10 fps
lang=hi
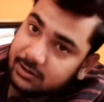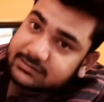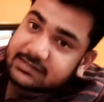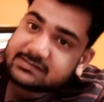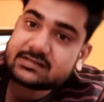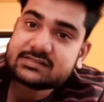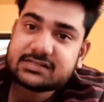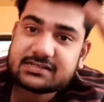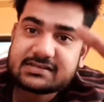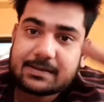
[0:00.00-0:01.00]
और ऐसी
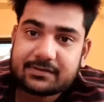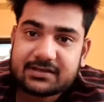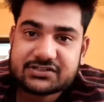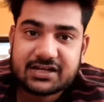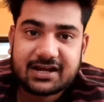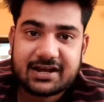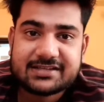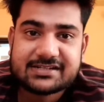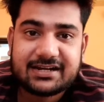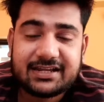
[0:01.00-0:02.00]
चीज़ें आपके साथ शेयर
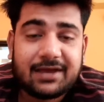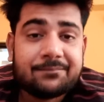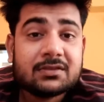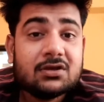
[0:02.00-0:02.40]
करनी चाहिए ठीक है